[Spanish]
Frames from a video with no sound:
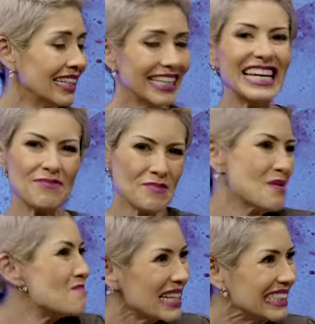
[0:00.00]
Y a mí me
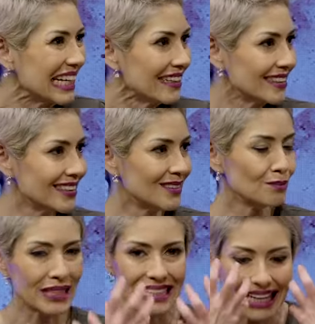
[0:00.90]
mata
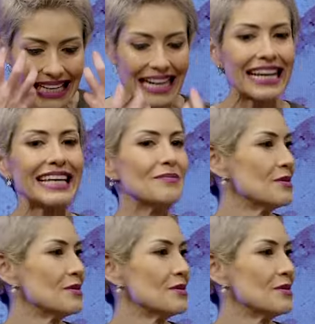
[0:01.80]
ver la cara de mi